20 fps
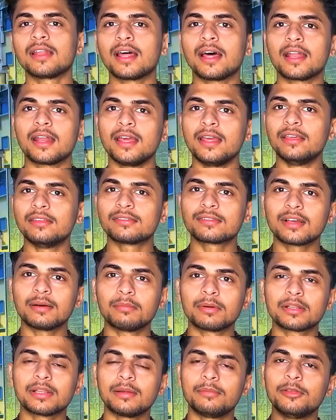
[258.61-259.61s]
ला रहे हैं इसका
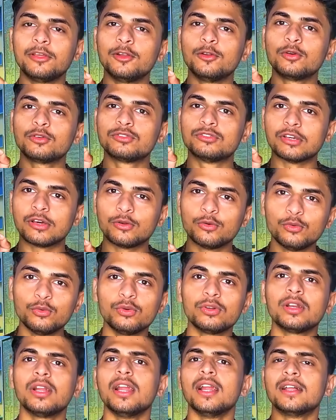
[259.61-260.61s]
मतलब ये लोग जरूर